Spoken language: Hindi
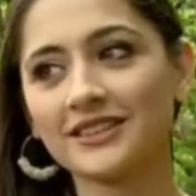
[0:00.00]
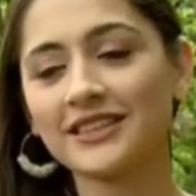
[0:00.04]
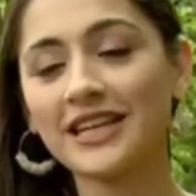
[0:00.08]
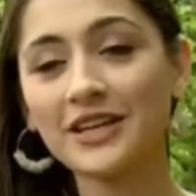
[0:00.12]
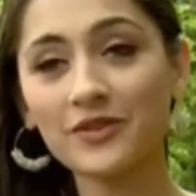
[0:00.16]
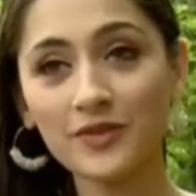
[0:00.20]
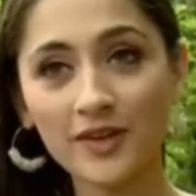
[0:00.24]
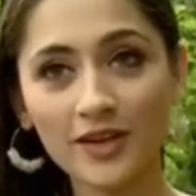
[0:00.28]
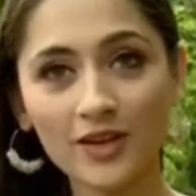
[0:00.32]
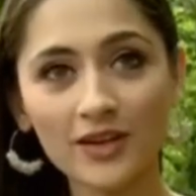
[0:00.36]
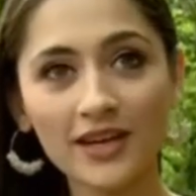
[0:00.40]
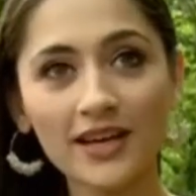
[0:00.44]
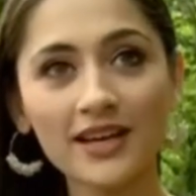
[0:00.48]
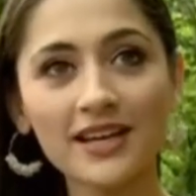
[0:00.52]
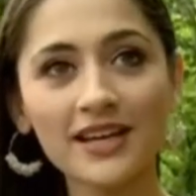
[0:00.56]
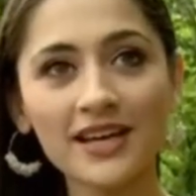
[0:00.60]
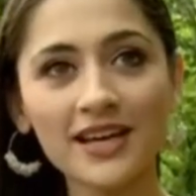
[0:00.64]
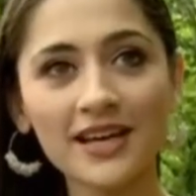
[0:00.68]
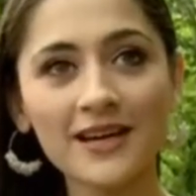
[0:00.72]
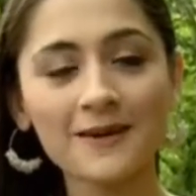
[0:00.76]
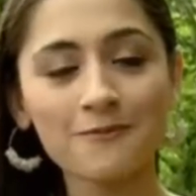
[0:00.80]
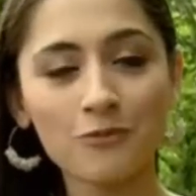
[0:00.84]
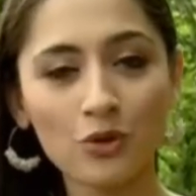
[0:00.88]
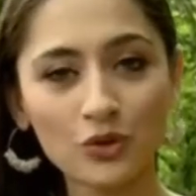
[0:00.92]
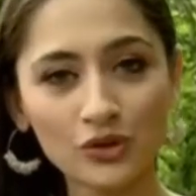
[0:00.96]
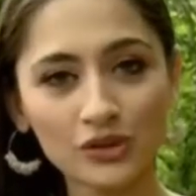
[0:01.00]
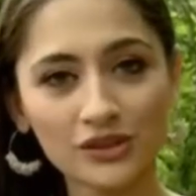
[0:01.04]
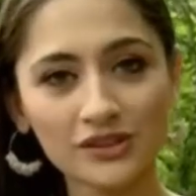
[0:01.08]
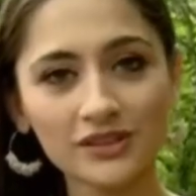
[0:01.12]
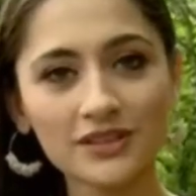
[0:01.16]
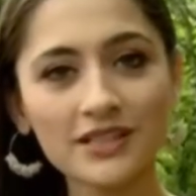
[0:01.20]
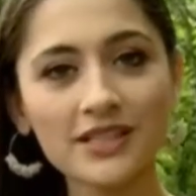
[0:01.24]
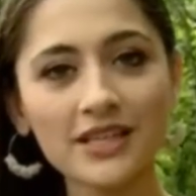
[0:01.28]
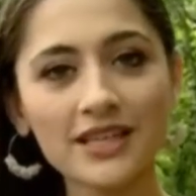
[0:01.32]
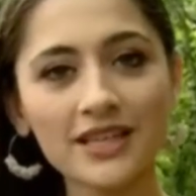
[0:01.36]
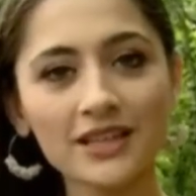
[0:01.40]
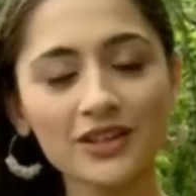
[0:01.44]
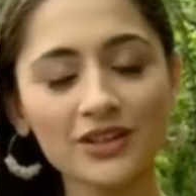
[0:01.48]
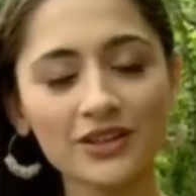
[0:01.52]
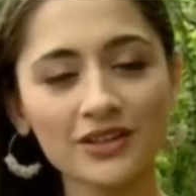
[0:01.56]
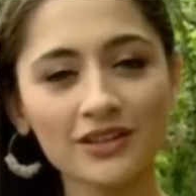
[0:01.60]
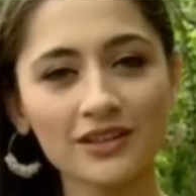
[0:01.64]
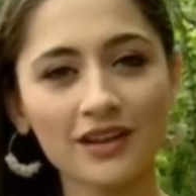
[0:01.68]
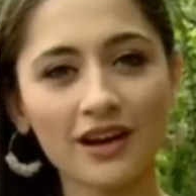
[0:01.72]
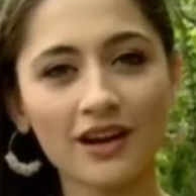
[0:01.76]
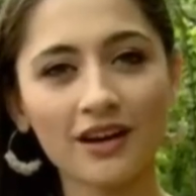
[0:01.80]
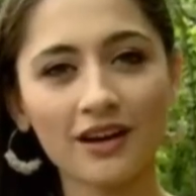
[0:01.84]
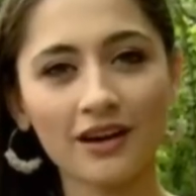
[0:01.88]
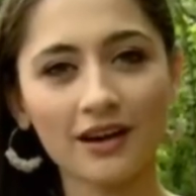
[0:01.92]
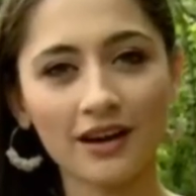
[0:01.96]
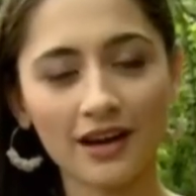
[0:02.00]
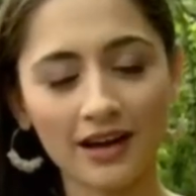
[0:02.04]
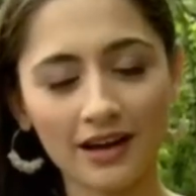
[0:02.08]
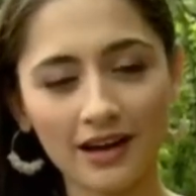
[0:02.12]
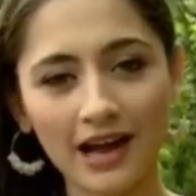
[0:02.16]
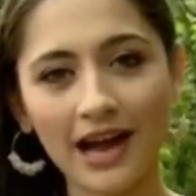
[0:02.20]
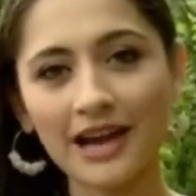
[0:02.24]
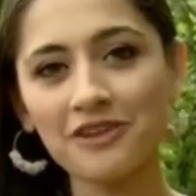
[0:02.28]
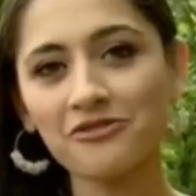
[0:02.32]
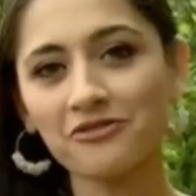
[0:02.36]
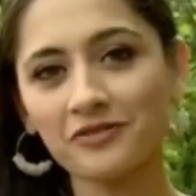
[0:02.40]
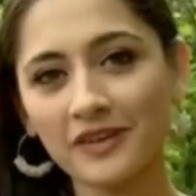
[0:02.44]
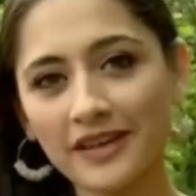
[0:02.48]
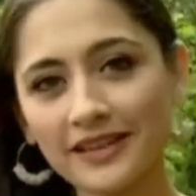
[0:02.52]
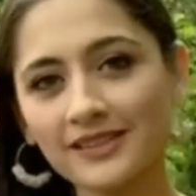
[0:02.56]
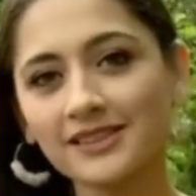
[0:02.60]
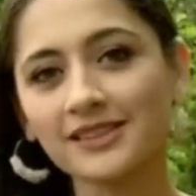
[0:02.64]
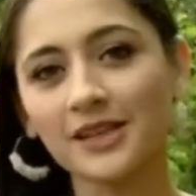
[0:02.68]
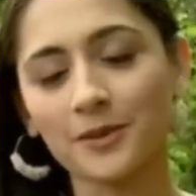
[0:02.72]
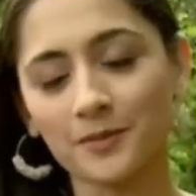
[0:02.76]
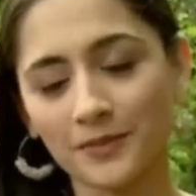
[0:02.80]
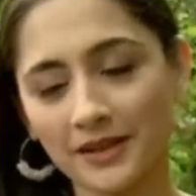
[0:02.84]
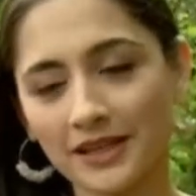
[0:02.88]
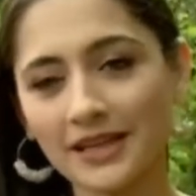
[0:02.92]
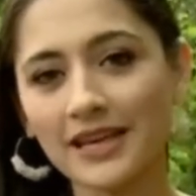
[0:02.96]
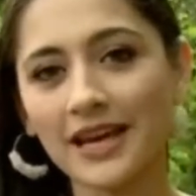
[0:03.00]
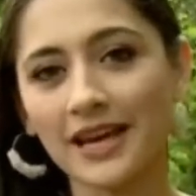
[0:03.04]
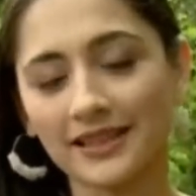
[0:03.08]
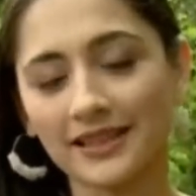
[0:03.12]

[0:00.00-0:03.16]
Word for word: देव के लिए इमोशनली आई फील समथिंग